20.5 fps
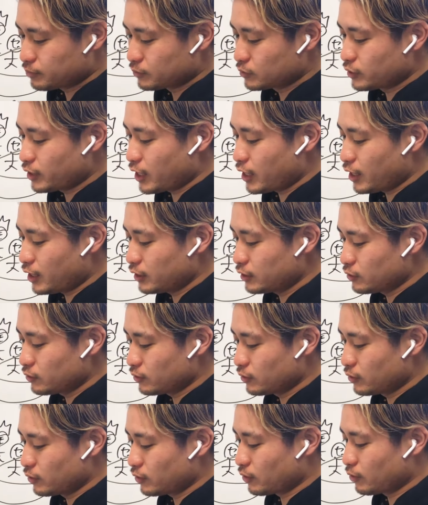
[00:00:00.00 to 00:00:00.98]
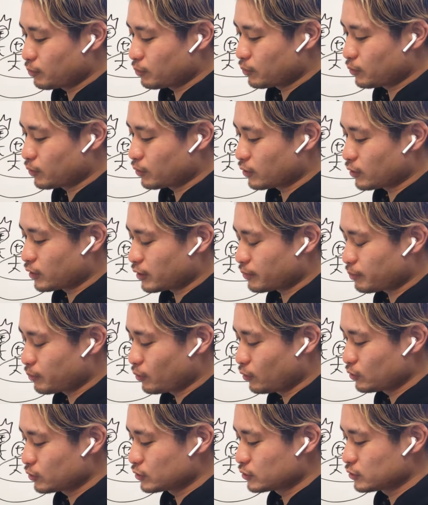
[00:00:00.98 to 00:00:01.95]
村のぼ、え
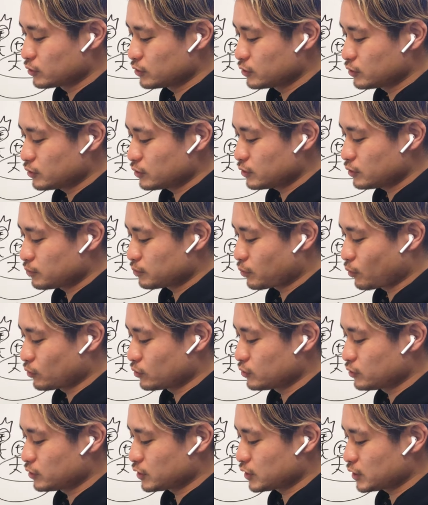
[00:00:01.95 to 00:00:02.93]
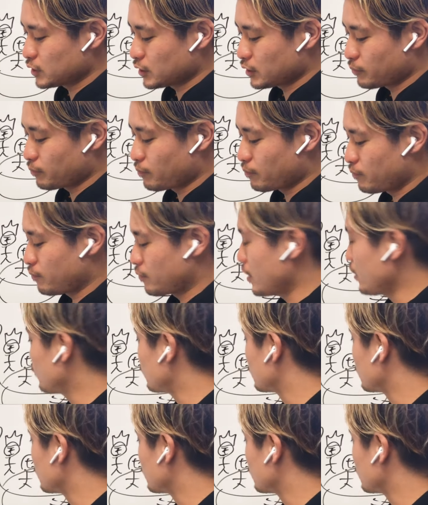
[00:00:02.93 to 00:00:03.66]
牧、牧人メ